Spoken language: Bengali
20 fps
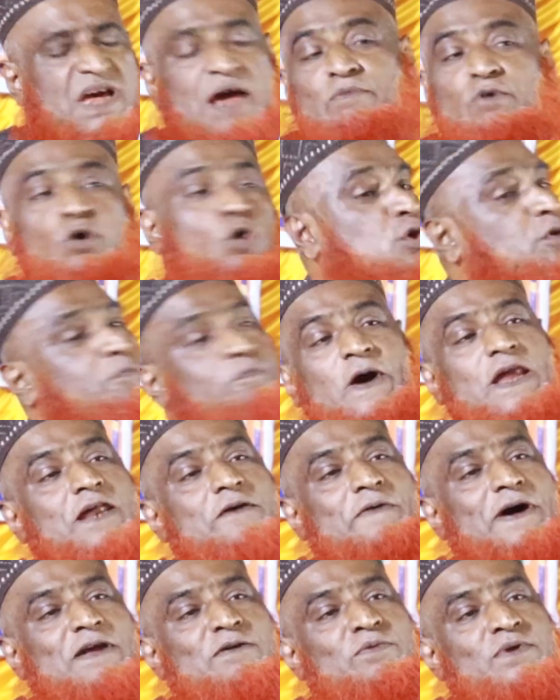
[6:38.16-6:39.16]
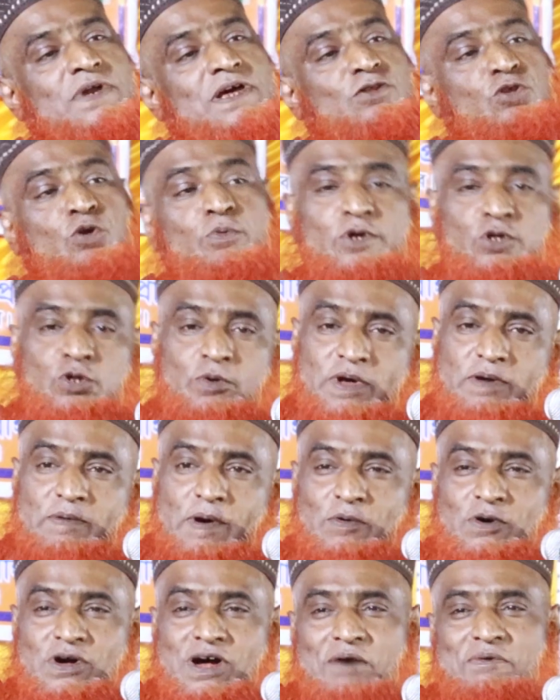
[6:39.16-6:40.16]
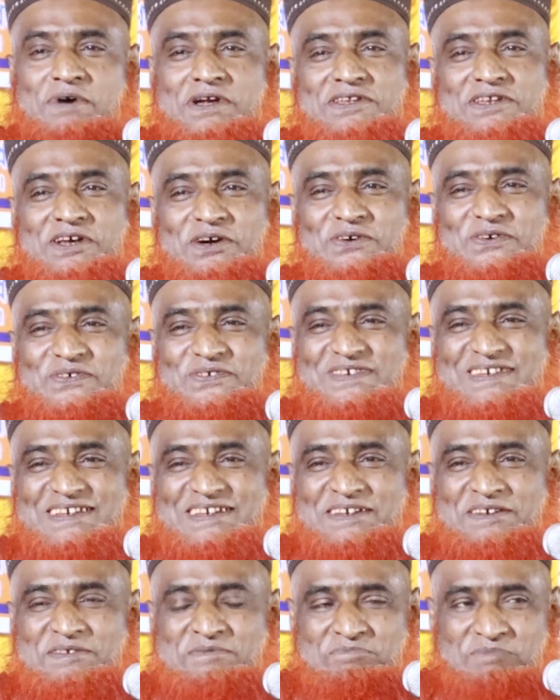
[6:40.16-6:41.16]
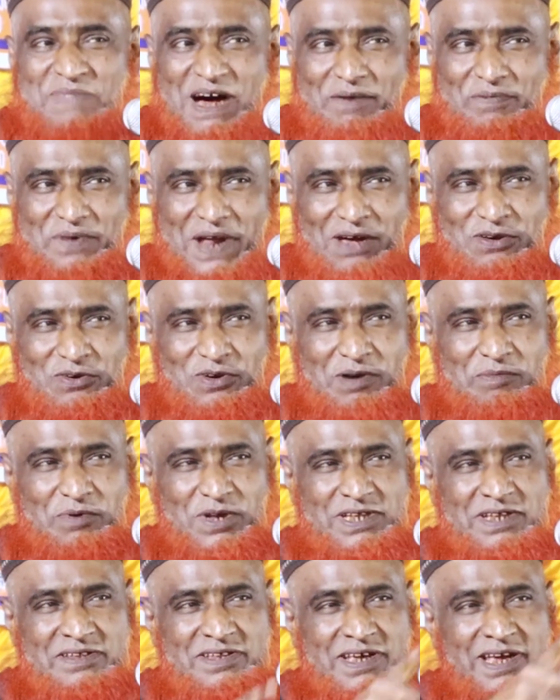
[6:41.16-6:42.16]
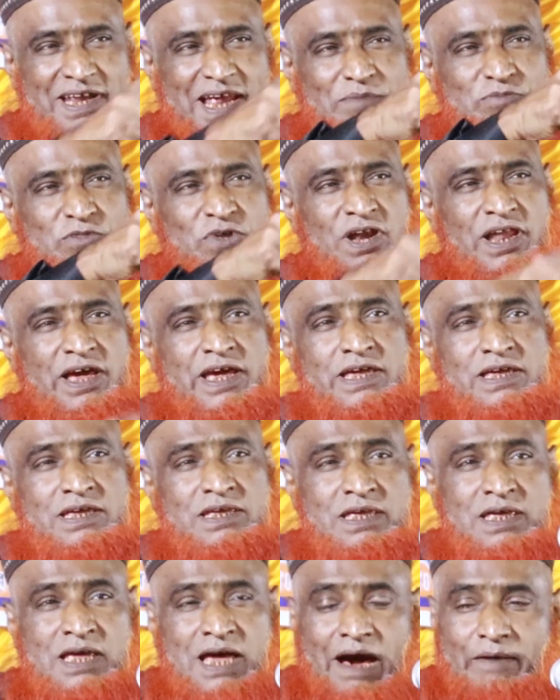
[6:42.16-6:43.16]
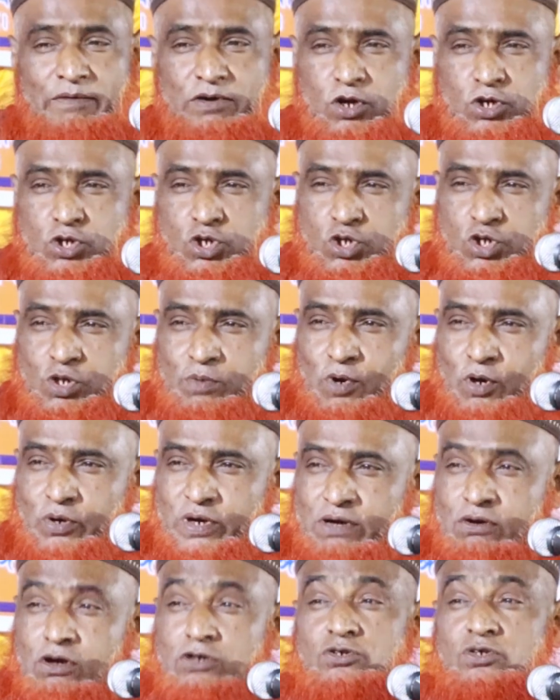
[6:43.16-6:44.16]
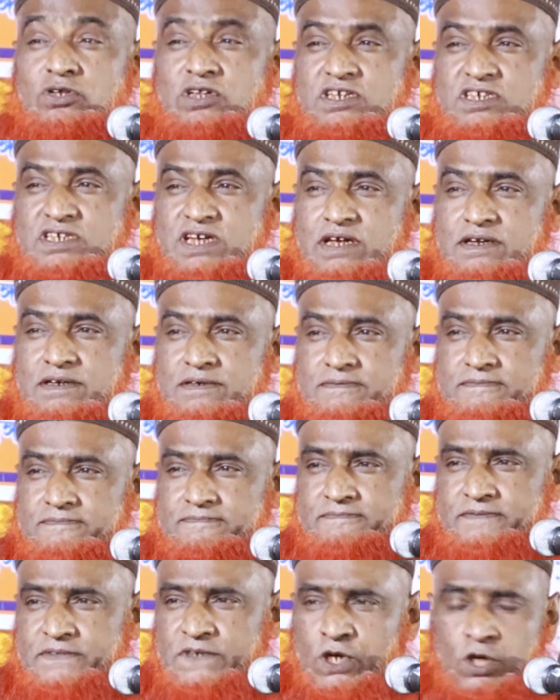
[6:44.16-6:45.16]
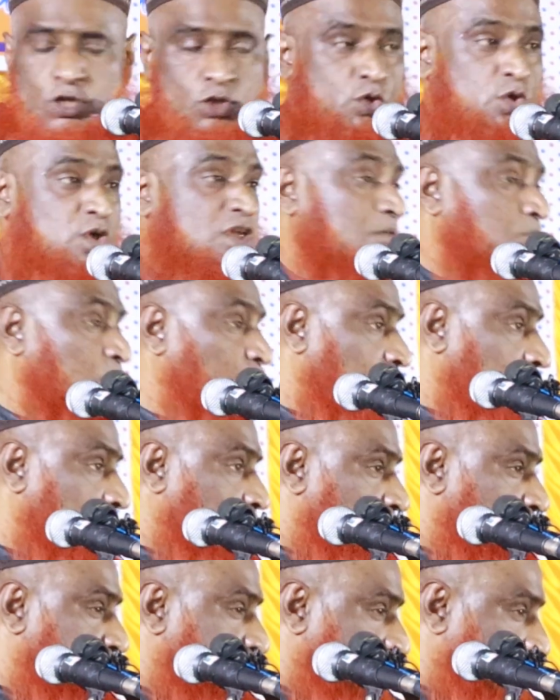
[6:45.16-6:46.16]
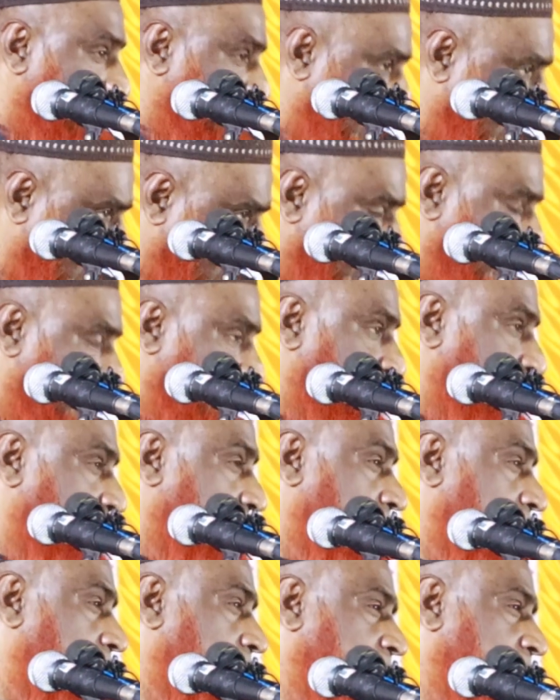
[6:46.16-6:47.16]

আমি উঠতে পারবো না তুমি তোমার বাবা খাবার দাও বাপ রাগ করে বলতে যে তেরে আবদুল্লাহ আমার অসুস্থ বউরে কষ্ট দিস কেন তুই কি মনে করছিস আমি না খেয়ে আসি